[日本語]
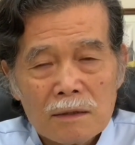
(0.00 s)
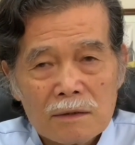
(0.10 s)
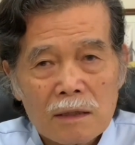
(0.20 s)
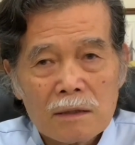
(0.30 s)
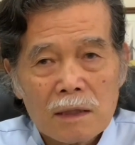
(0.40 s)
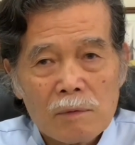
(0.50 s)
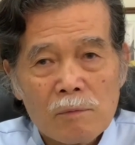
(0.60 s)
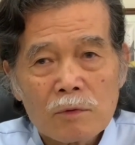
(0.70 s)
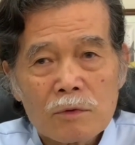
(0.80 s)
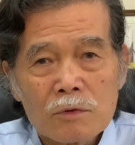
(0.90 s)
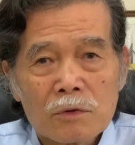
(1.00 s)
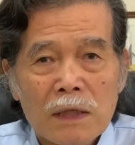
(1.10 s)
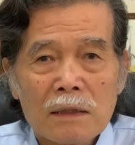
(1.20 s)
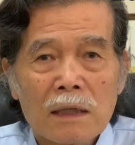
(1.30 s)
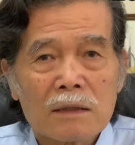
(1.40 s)
前代未聞の状
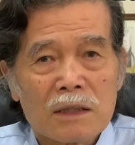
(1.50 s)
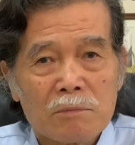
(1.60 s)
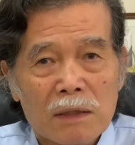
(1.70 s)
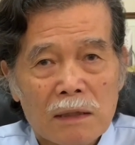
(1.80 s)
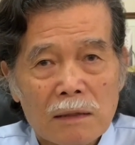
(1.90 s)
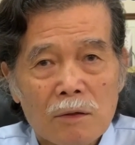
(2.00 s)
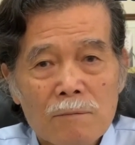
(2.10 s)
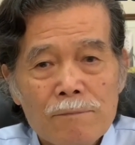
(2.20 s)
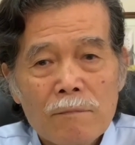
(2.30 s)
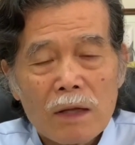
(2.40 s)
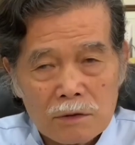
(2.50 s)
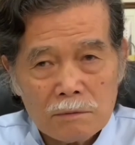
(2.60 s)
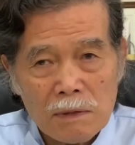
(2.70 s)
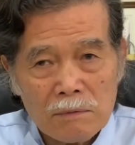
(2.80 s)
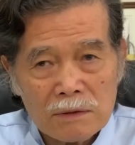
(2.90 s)
態になってしまったとその
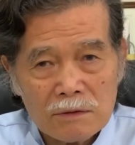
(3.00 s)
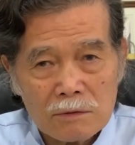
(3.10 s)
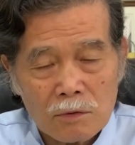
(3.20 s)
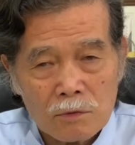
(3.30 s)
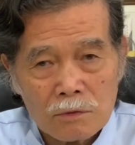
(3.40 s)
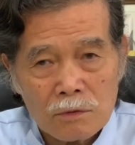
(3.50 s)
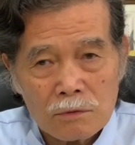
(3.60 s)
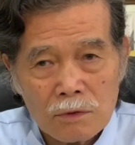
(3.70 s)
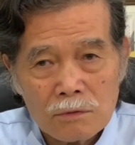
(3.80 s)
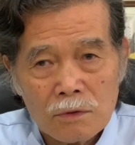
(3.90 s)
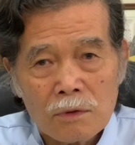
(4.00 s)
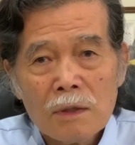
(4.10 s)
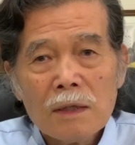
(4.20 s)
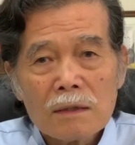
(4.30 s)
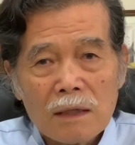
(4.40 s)
ままずっとどんどんどんどん
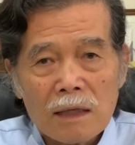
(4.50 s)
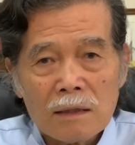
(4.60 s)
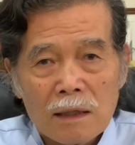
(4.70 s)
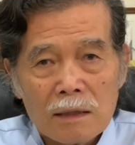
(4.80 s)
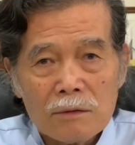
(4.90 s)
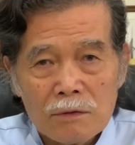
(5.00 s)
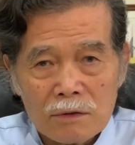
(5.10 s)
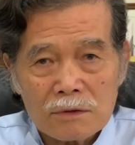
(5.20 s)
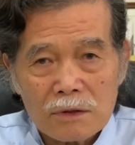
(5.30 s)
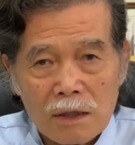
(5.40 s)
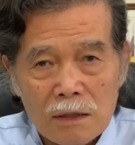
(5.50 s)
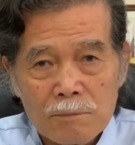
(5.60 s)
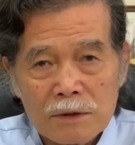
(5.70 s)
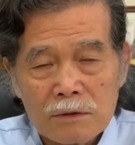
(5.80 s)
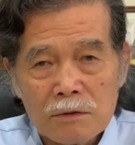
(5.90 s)
体内
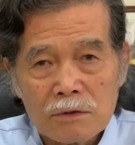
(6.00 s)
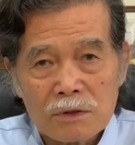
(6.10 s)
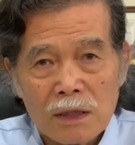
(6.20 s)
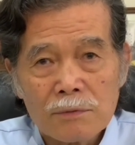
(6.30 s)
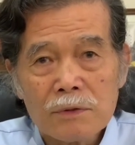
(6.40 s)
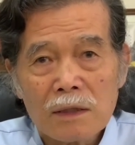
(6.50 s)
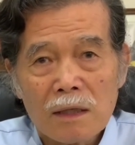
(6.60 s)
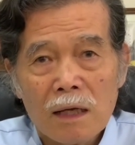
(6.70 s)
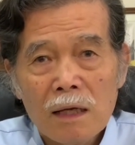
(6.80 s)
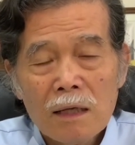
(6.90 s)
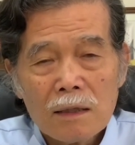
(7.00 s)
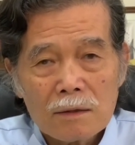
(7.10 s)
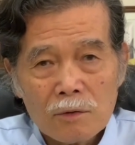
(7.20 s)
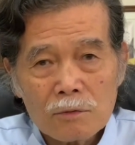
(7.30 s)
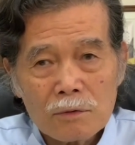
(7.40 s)
ウイルスヘルペスウイルスが増えて
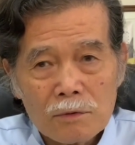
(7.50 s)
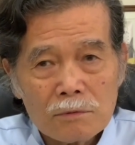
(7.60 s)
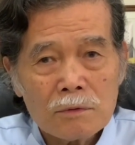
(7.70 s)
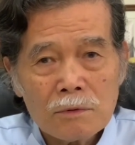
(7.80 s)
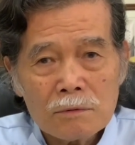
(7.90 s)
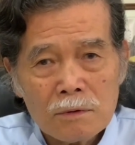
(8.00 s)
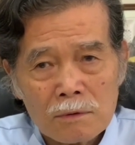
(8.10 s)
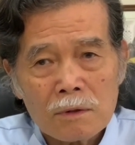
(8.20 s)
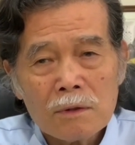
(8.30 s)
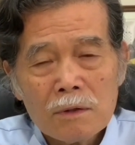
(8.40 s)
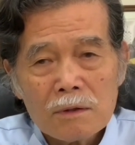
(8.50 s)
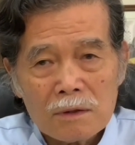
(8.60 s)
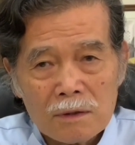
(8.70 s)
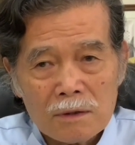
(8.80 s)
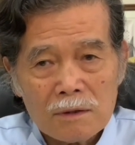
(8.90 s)
どんどんどんどん、
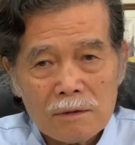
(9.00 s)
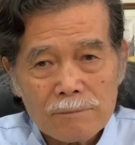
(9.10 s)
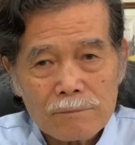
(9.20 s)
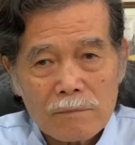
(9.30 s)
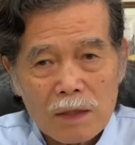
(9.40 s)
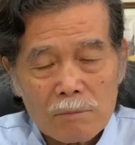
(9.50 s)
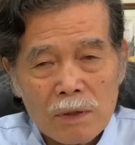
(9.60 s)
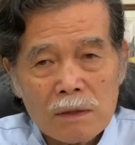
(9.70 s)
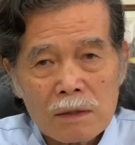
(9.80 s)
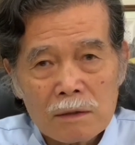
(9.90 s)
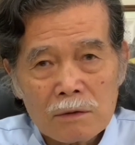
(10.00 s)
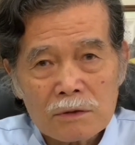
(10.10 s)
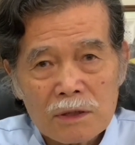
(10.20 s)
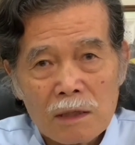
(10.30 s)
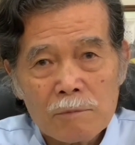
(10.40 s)
うん、免疫力
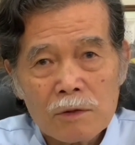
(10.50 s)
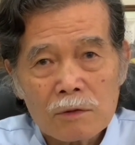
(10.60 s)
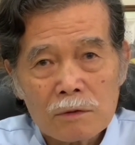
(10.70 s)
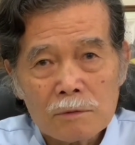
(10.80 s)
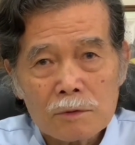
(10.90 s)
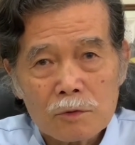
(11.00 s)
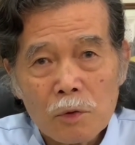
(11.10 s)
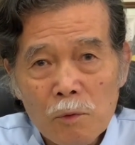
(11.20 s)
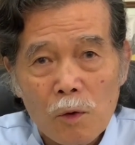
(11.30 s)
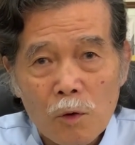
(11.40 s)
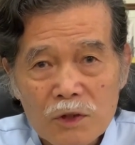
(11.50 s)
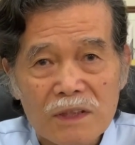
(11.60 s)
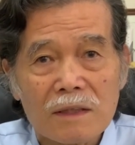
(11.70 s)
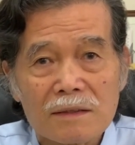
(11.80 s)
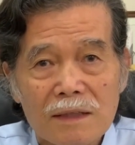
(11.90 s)
生命力とも落ち
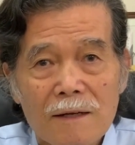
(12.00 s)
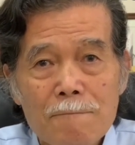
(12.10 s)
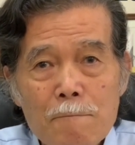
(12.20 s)
てですね